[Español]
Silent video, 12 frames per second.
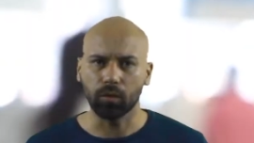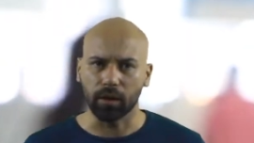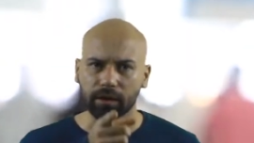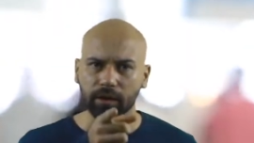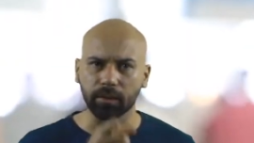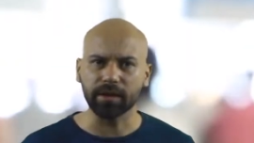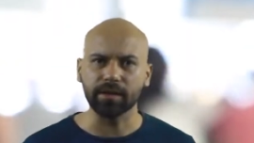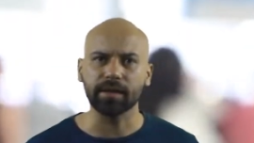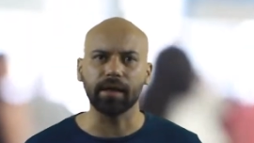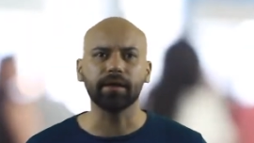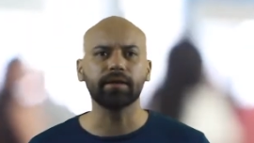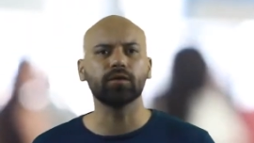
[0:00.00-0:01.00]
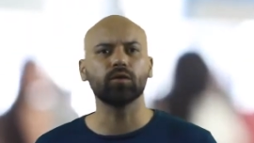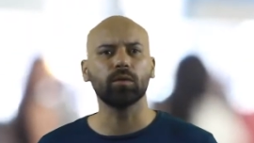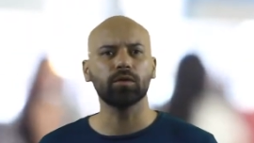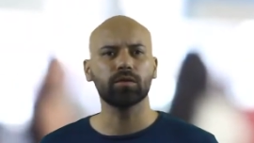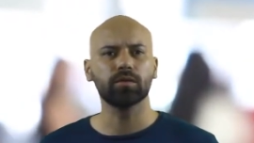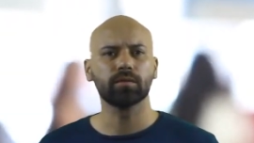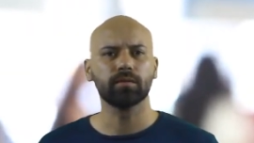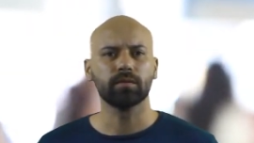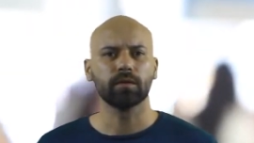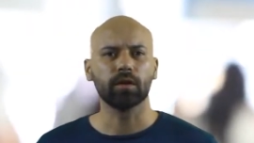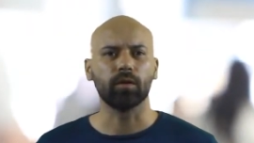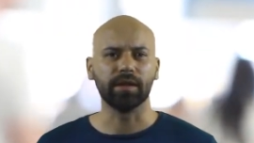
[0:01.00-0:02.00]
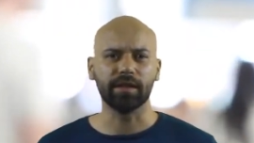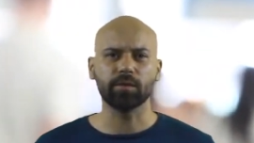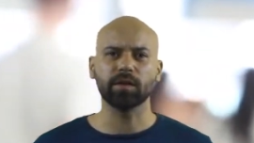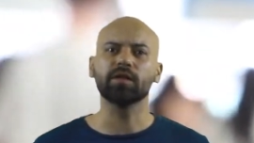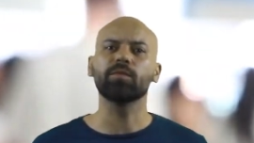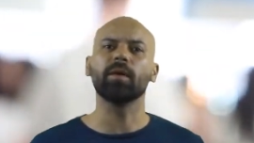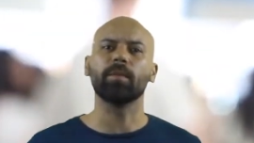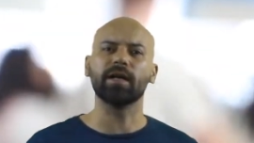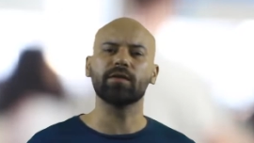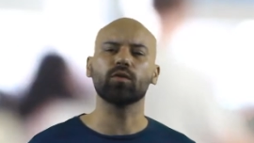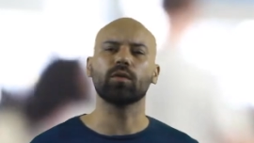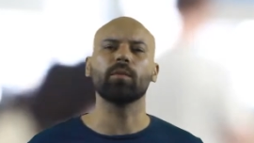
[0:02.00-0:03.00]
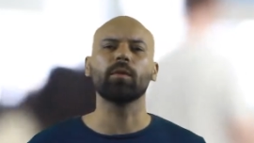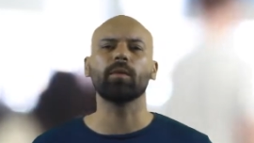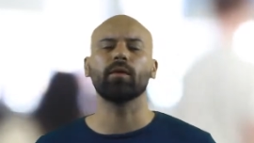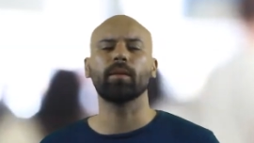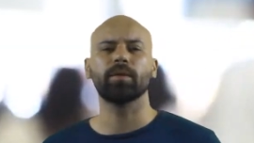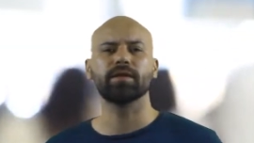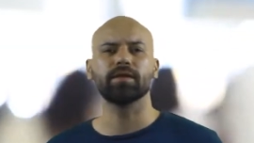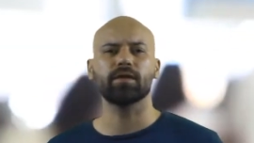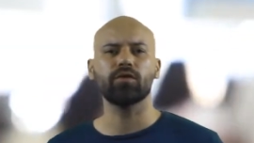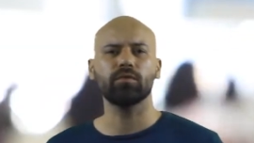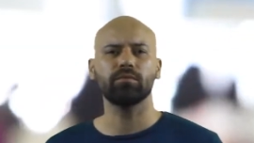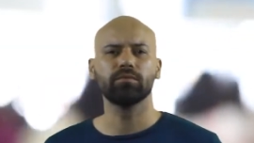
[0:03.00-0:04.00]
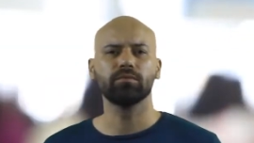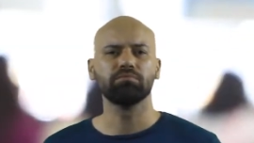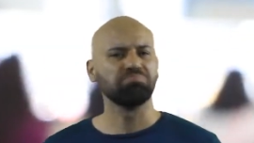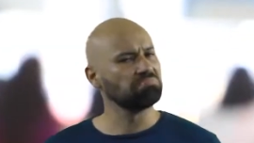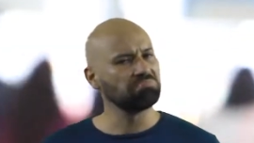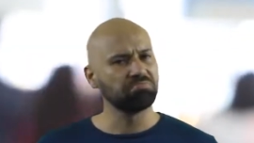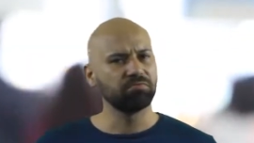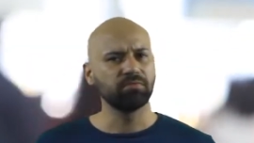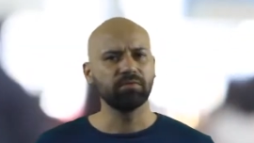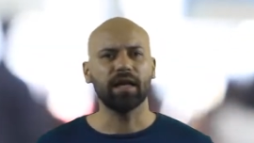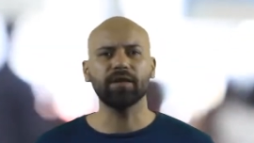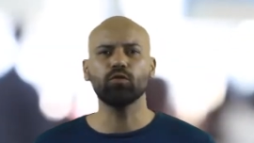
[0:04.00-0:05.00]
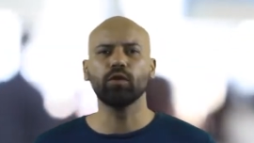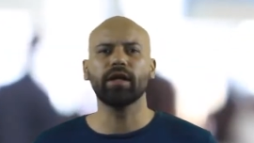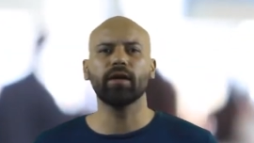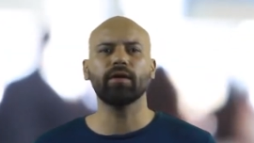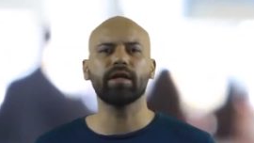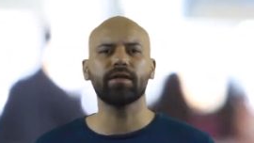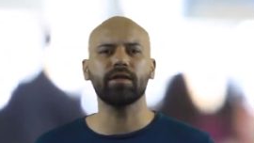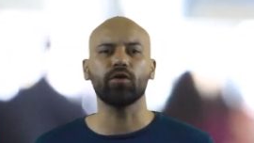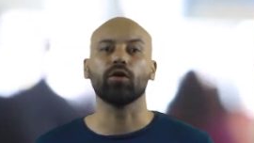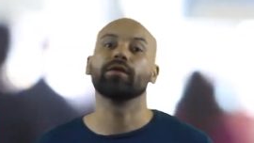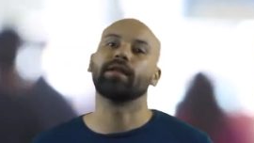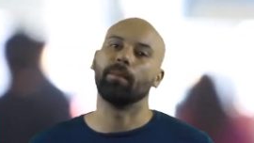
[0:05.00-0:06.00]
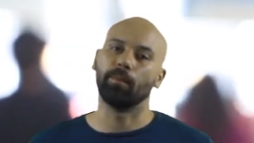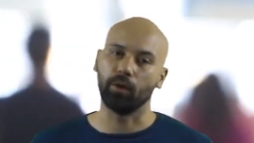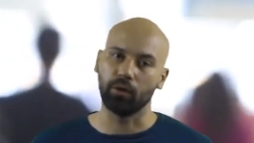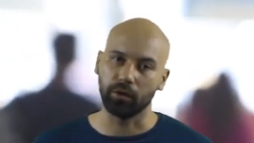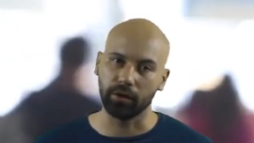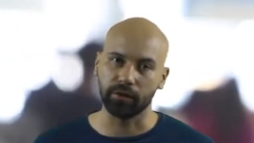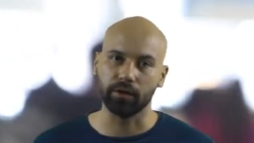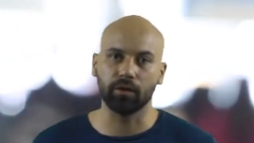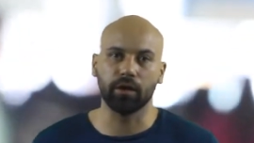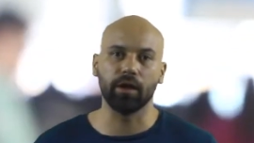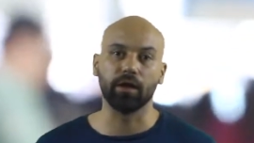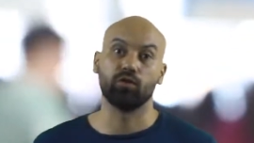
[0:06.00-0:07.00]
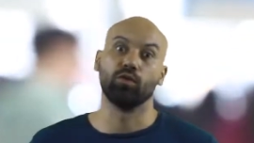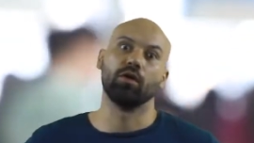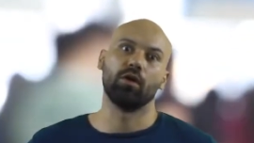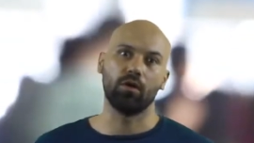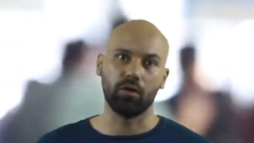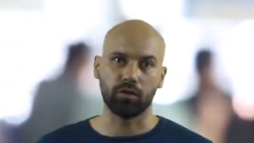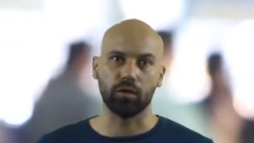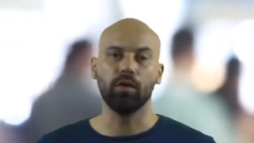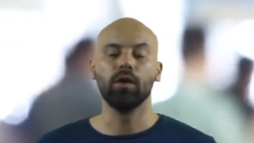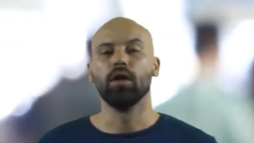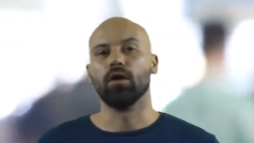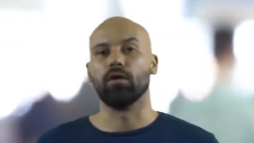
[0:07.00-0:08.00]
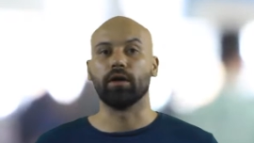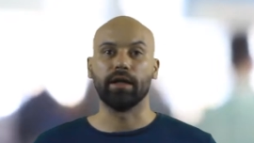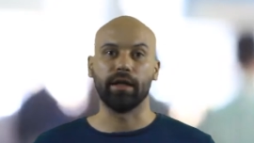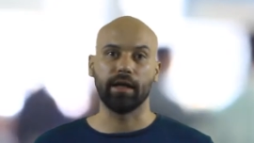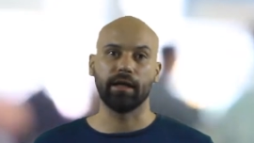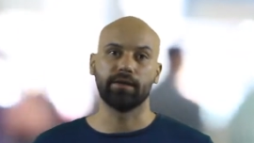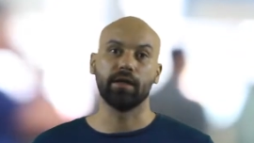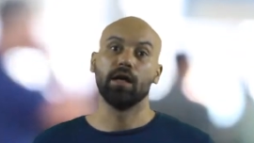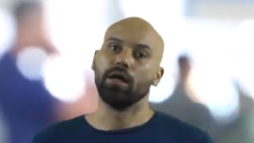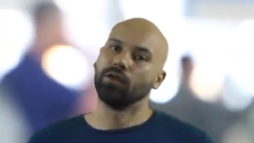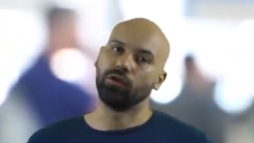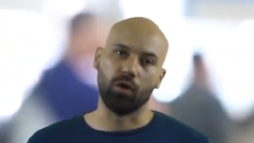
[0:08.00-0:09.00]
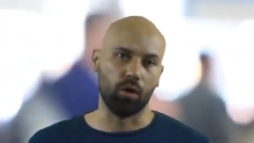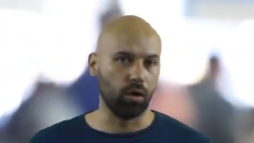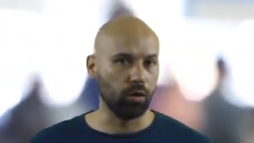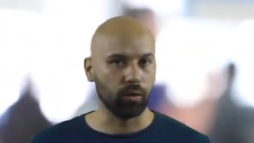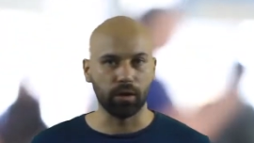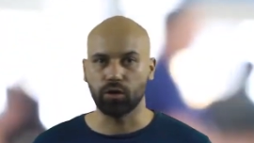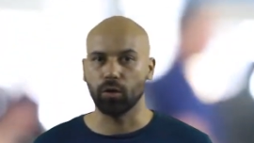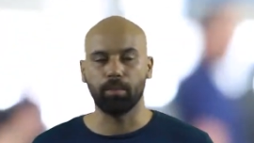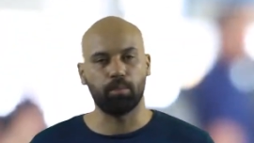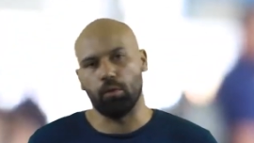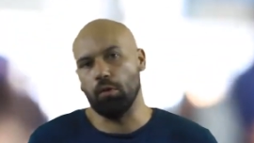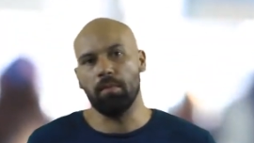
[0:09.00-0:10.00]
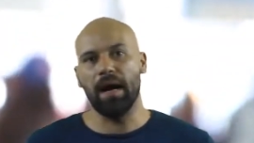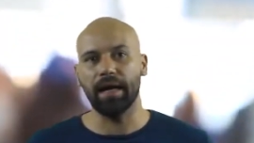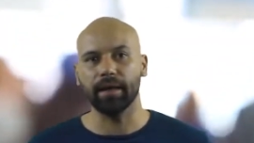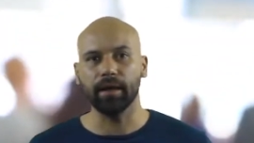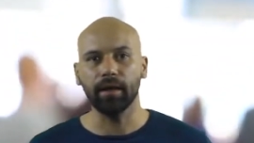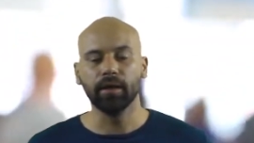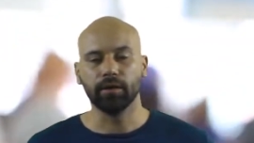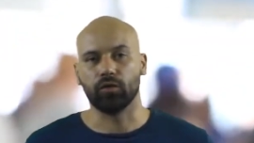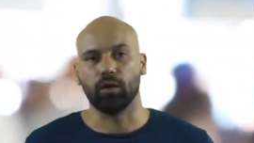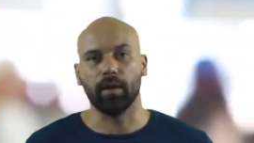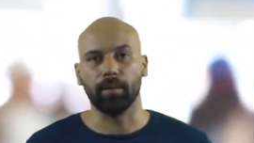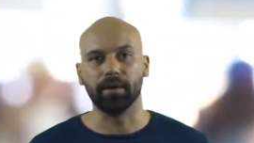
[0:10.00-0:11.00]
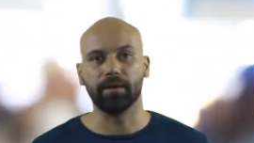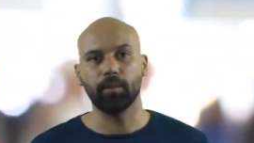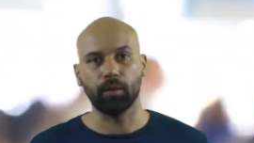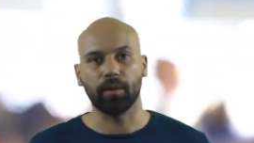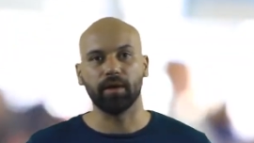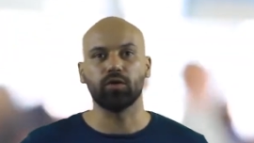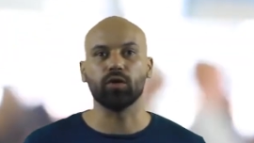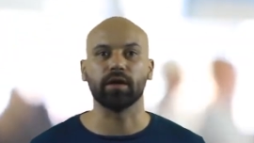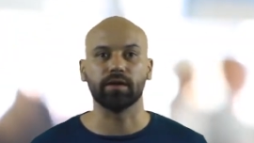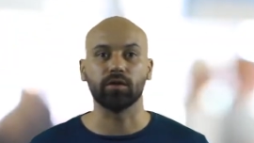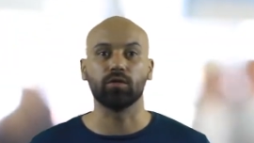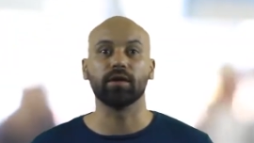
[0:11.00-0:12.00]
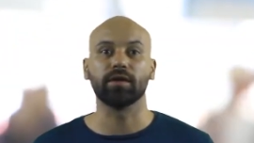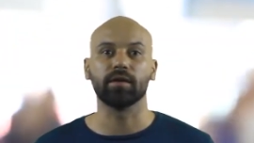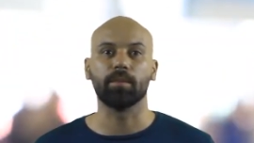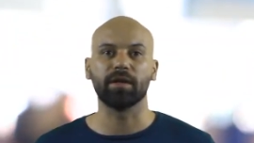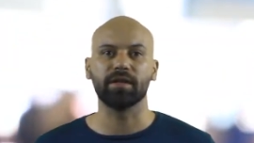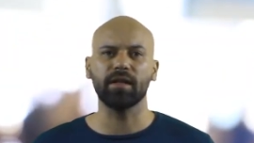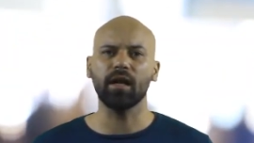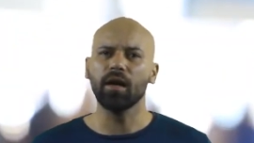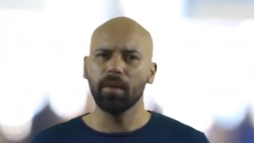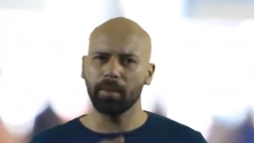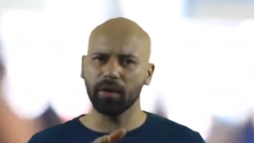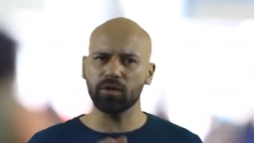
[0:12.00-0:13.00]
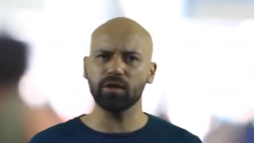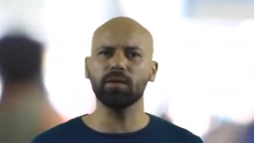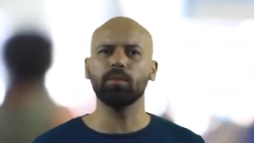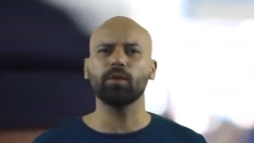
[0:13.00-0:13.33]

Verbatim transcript: ¿Cuántas veces calientas tu voz? ¿Cuántas veces preparas tu cuerpo para una presentación? Haz un ligero ejercicio. Tampoco necesito que llegues sudoroso o que llegues todo hecho pomada solamente por haber hecho ejercicio antes de presentar. Pero sí es